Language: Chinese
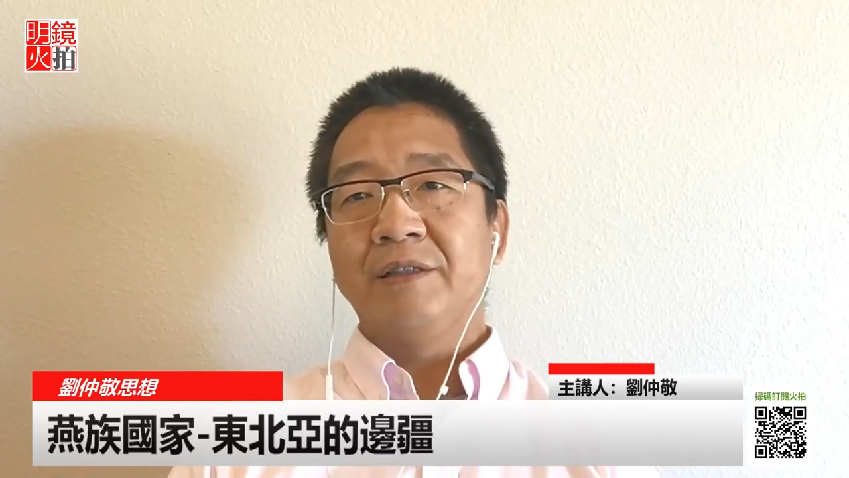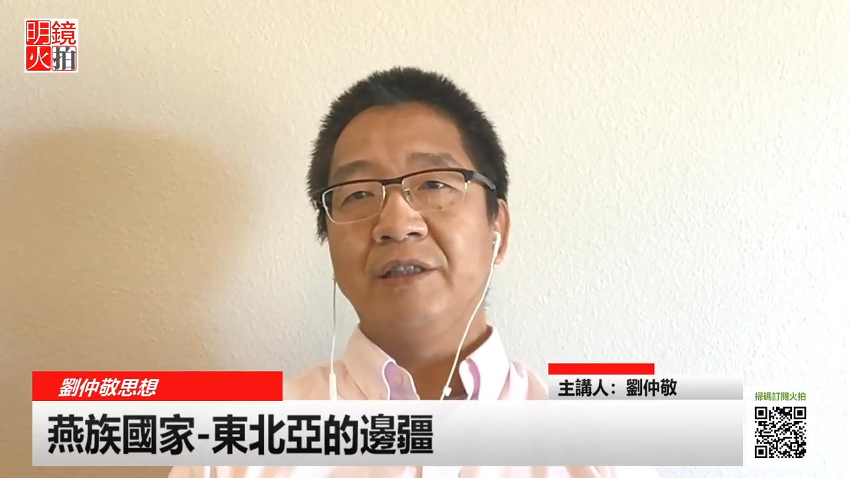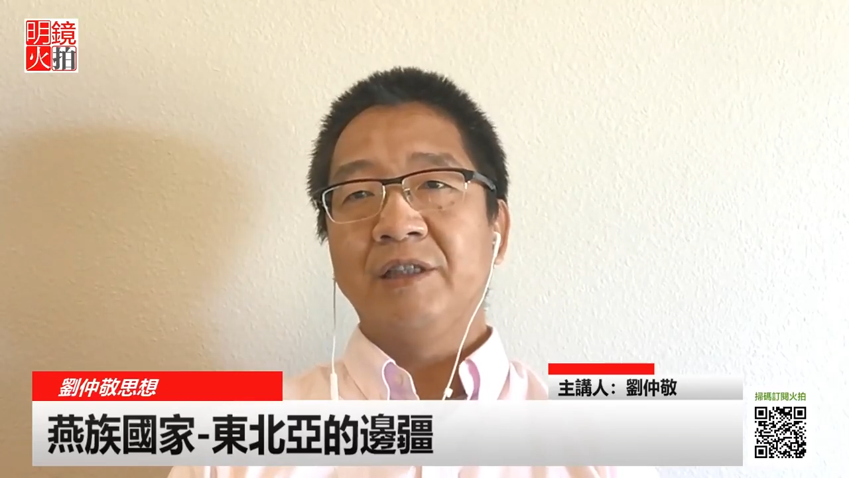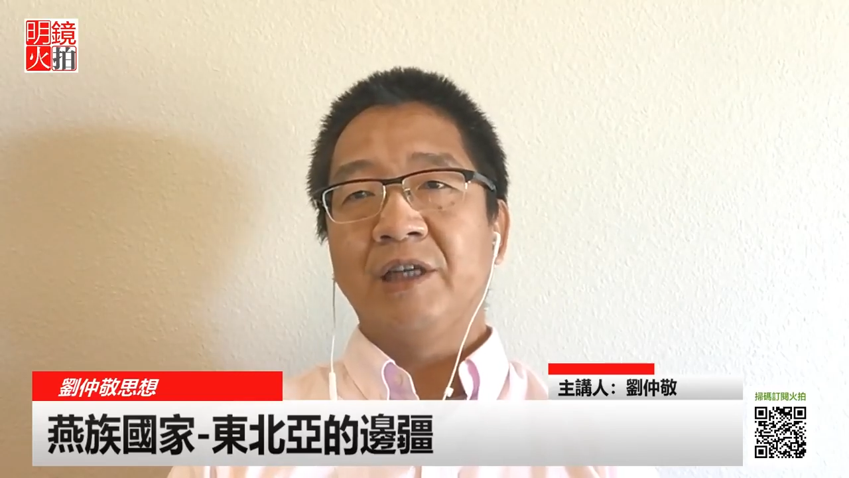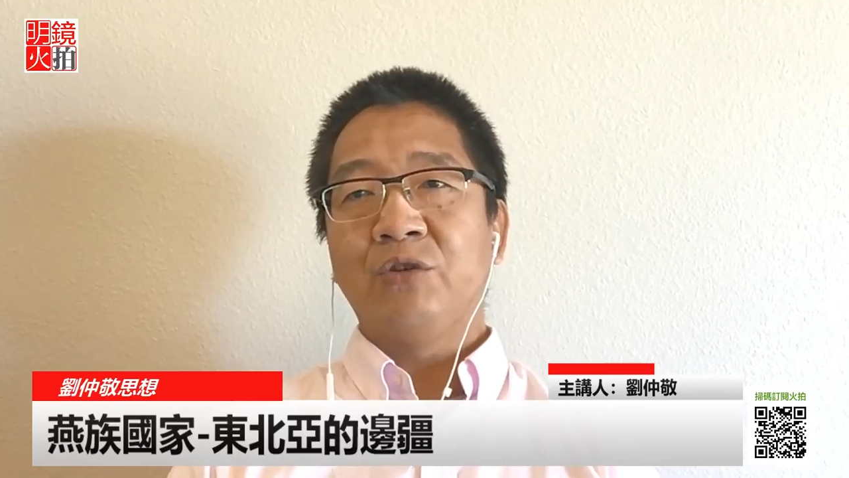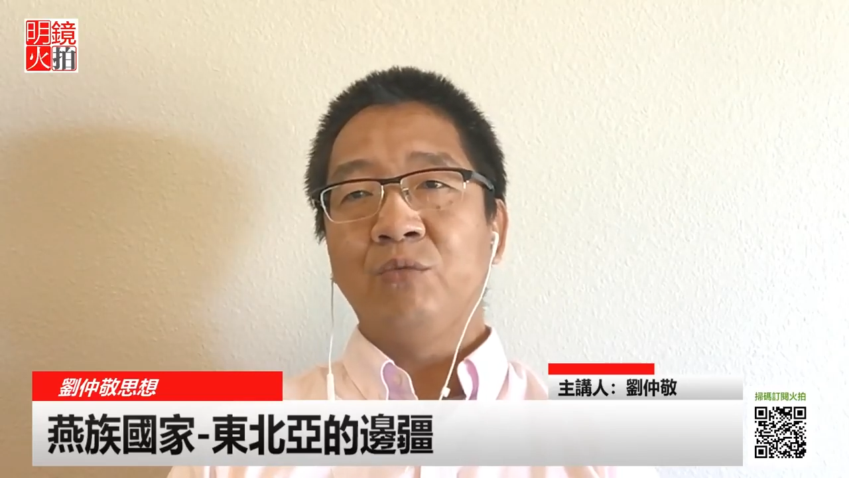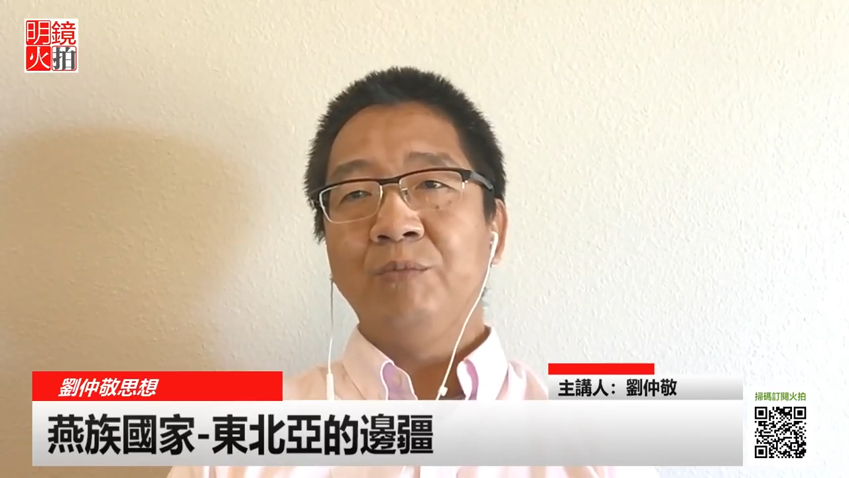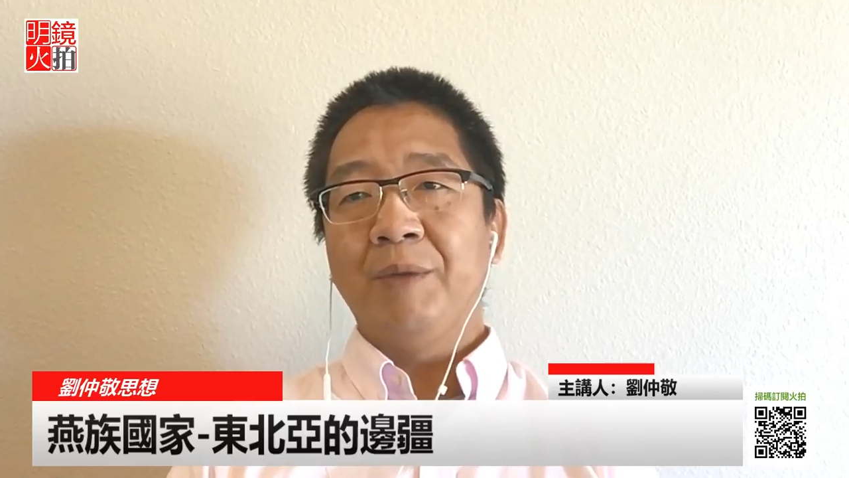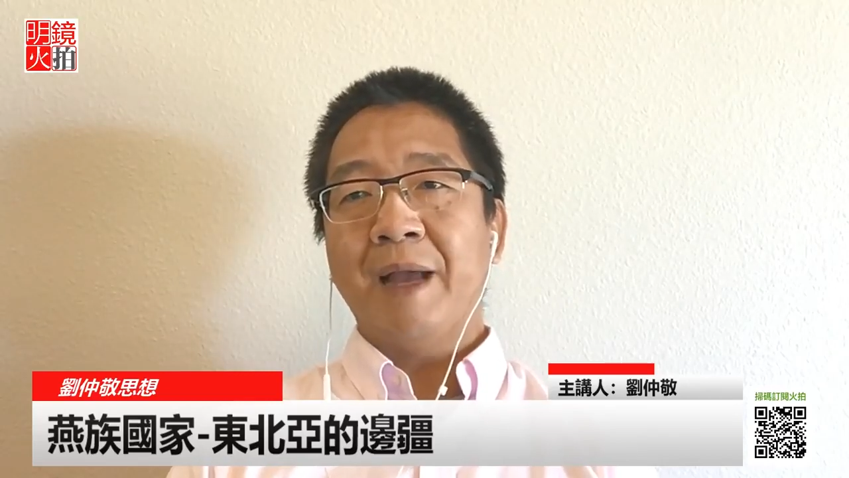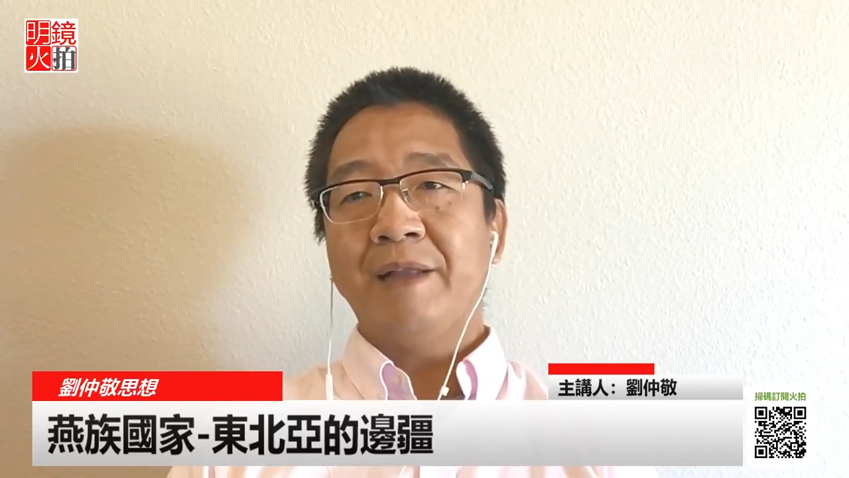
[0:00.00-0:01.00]
这是东
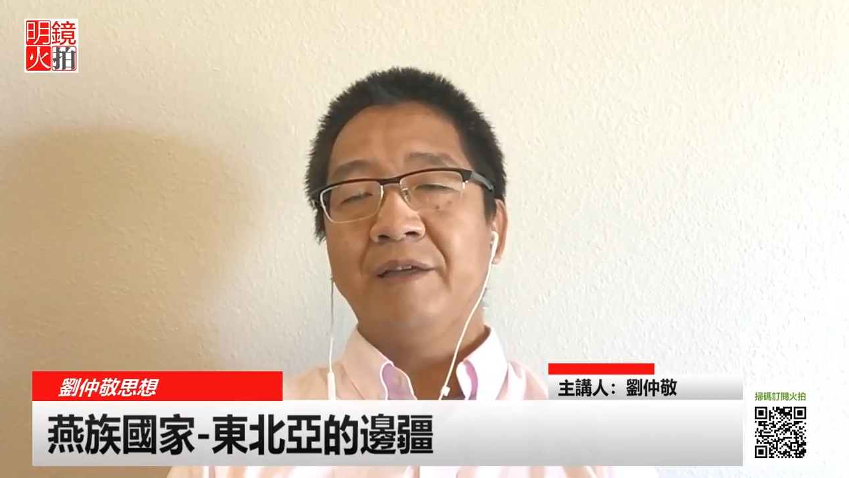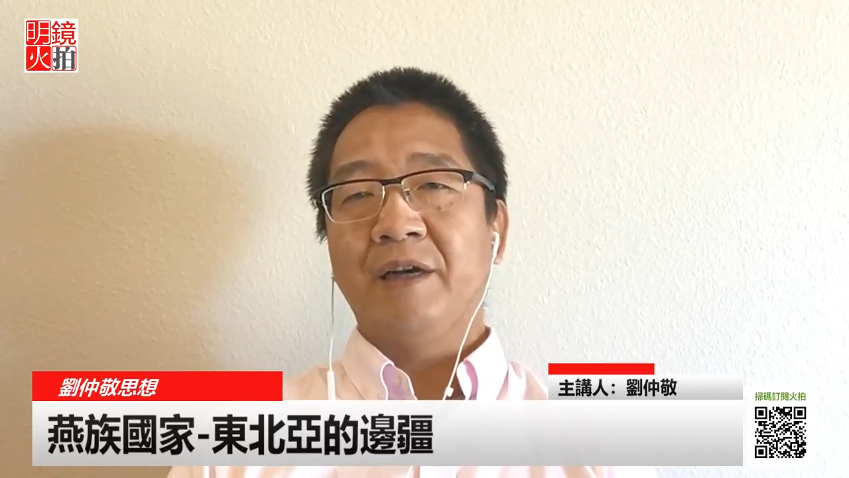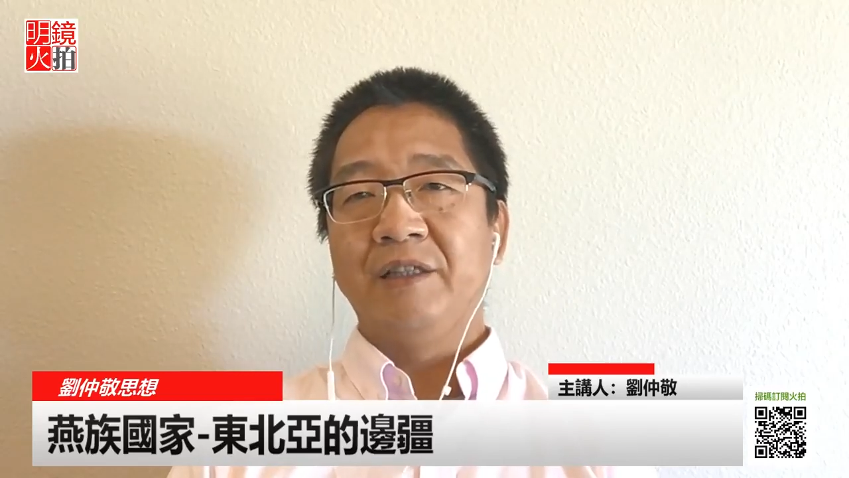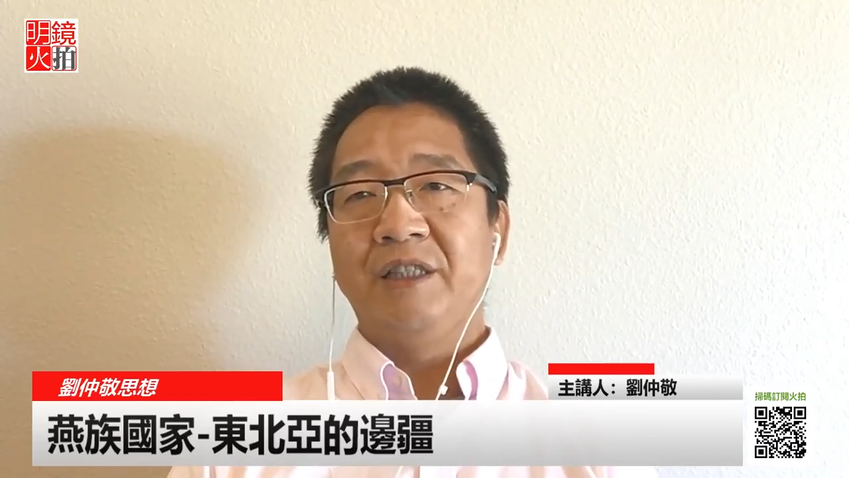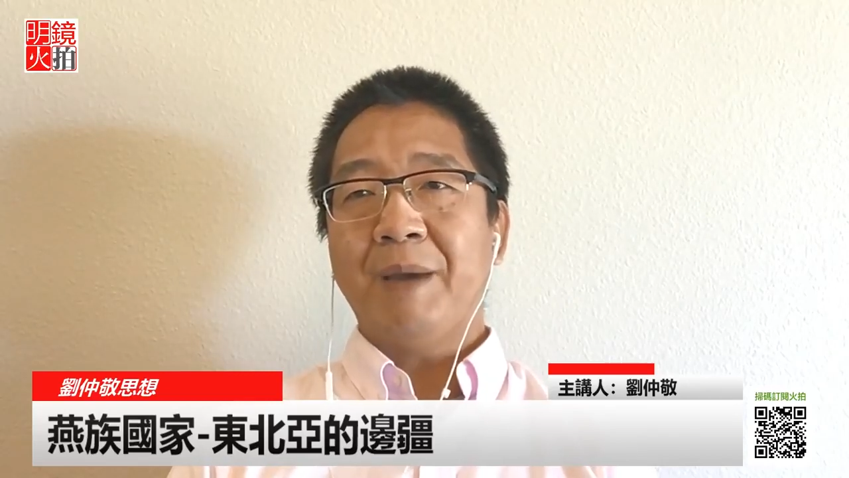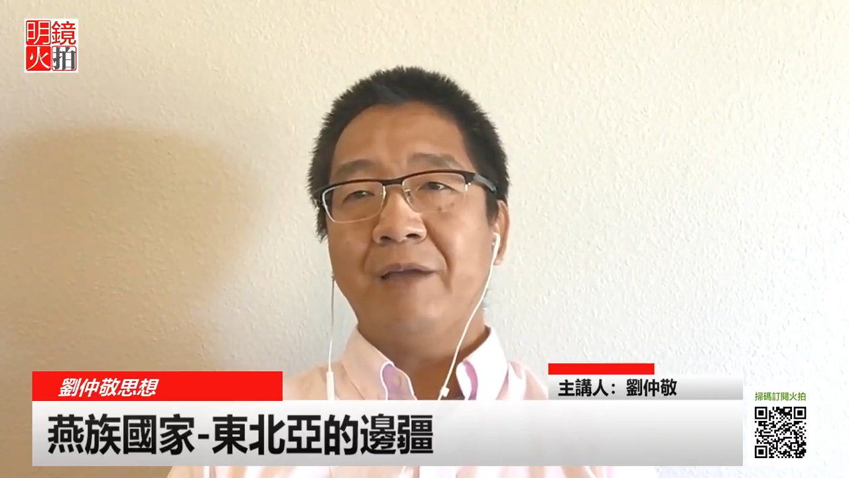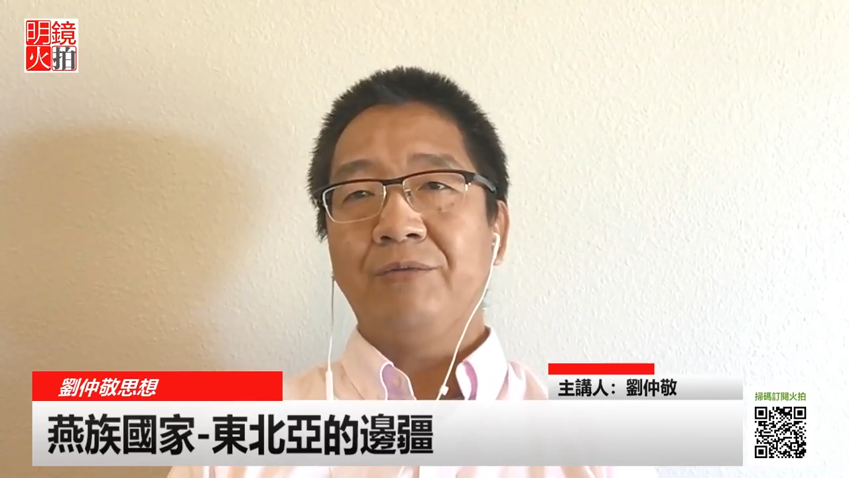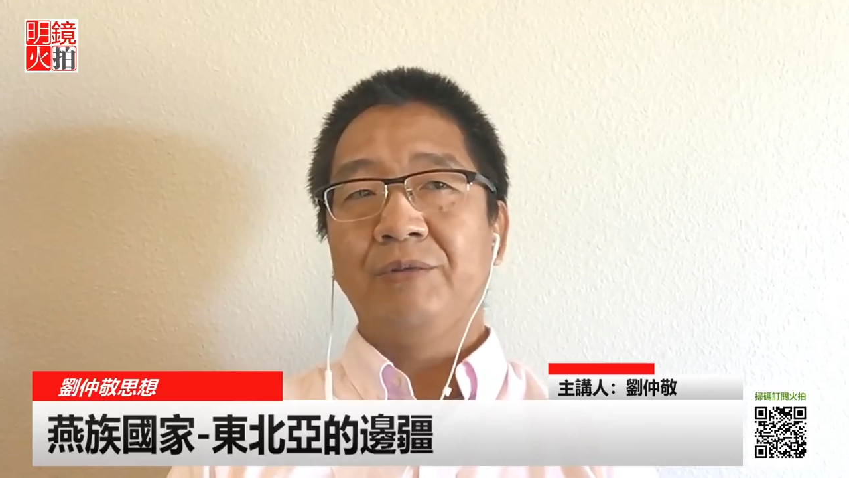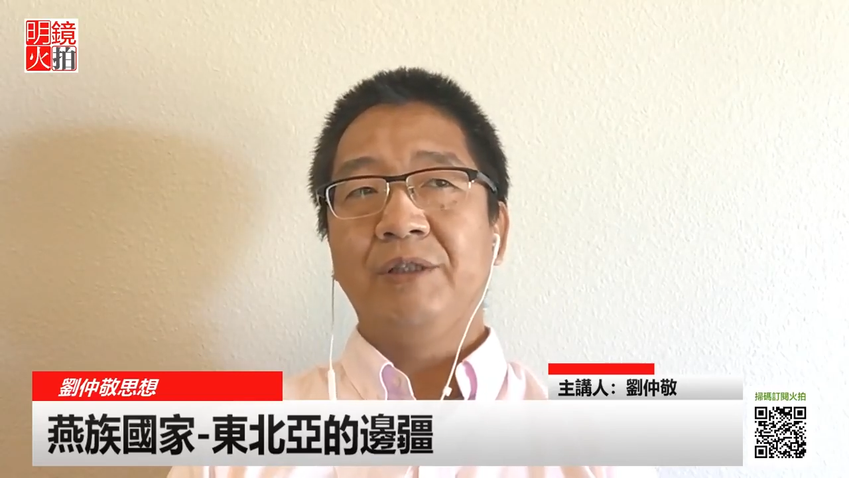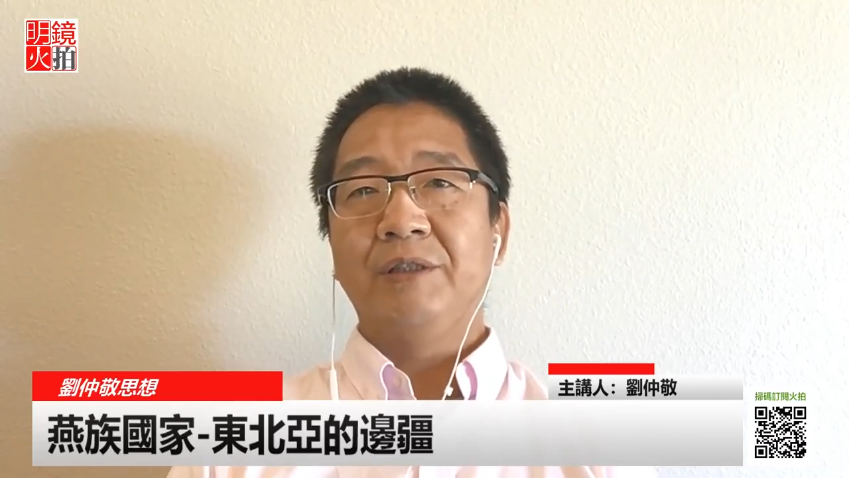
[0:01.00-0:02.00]
北边境上一败
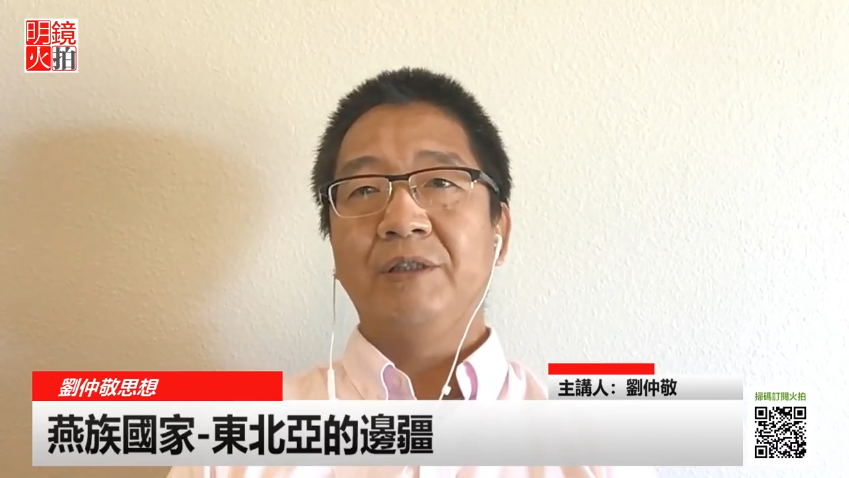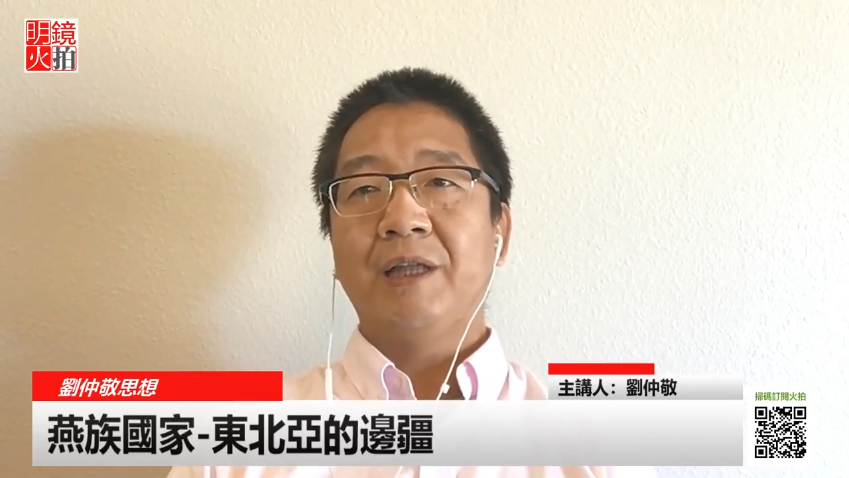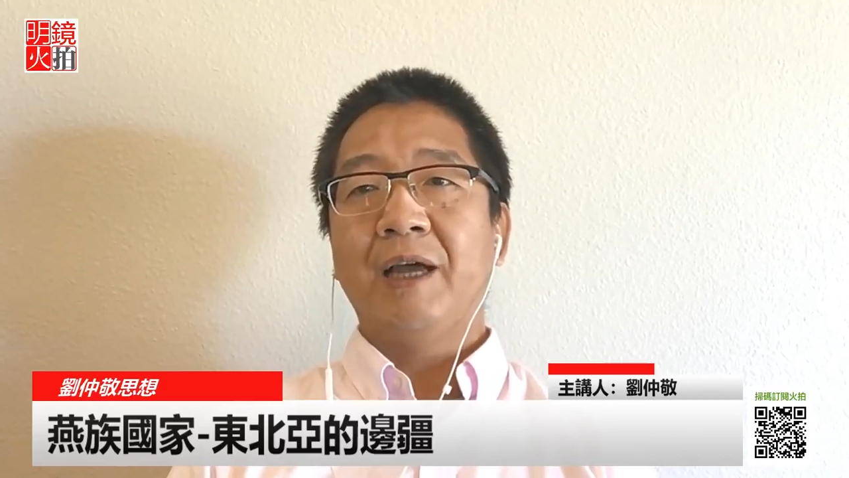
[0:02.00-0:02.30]
涂地时代。